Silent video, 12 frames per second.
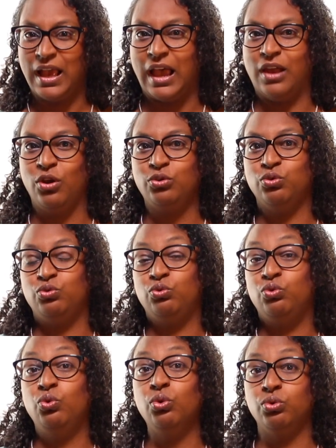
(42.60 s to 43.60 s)
Alors que tu
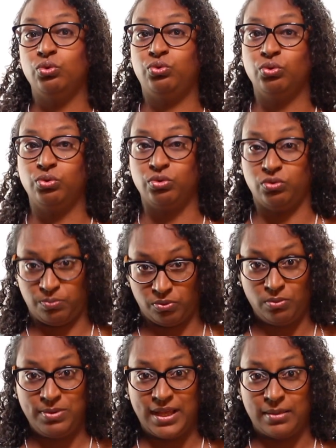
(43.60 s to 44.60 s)
tournes autour de ton
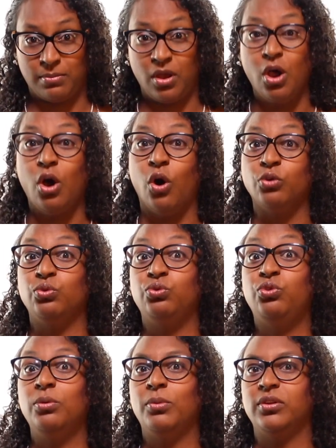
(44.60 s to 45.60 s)
problème, en te
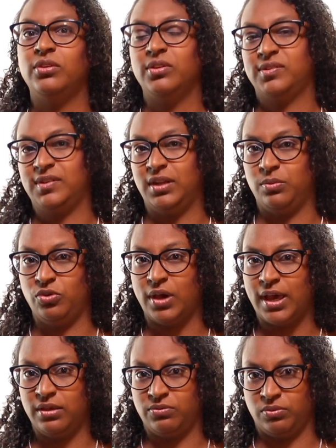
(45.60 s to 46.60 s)
demandant si les
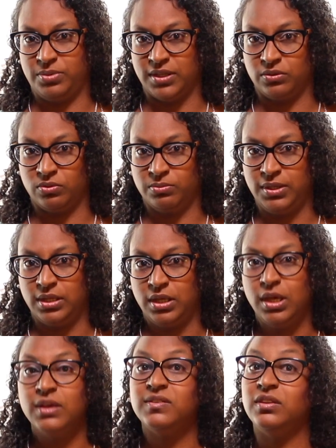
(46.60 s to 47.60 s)
murailles vont bien tomber,
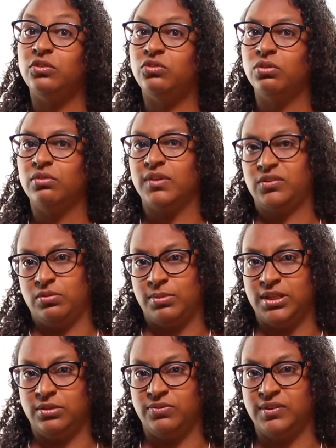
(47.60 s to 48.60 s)
si Dieu va se
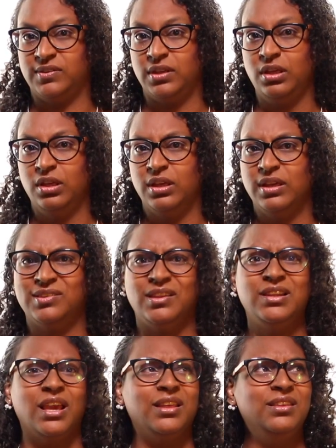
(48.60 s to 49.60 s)
manifester,
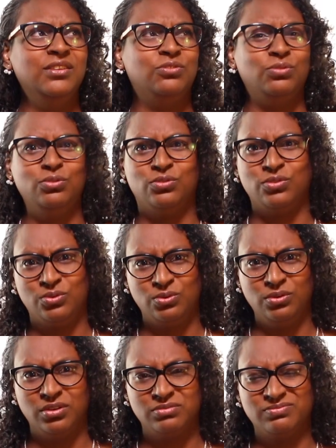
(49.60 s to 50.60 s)
s'il y a une issue de
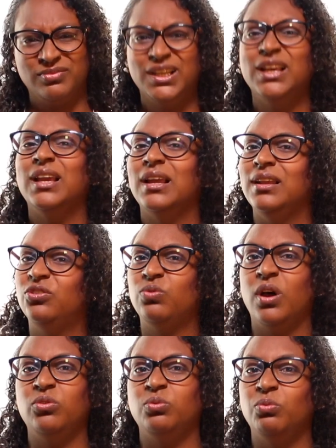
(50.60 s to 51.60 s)
secours,
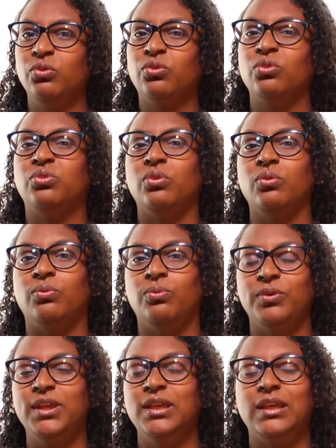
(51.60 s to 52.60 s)
l'histoire nous montre que
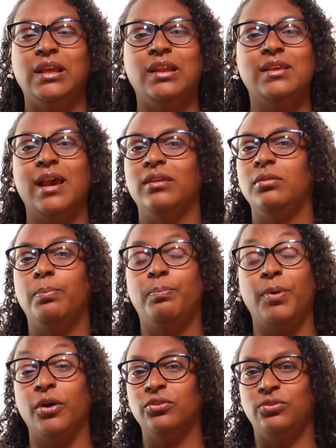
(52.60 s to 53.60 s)
oui, il y a une
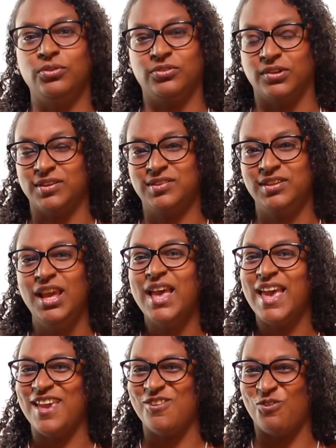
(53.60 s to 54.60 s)
porte de sortie,
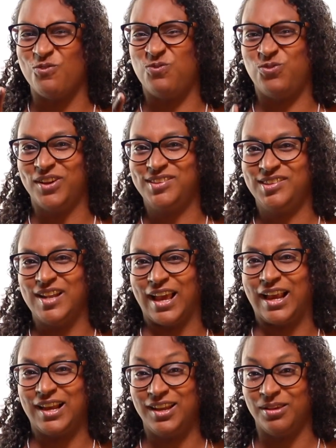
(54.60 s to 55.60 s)
et en voici
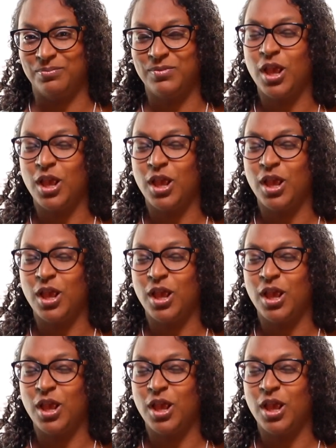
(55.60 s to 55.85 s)
la clé,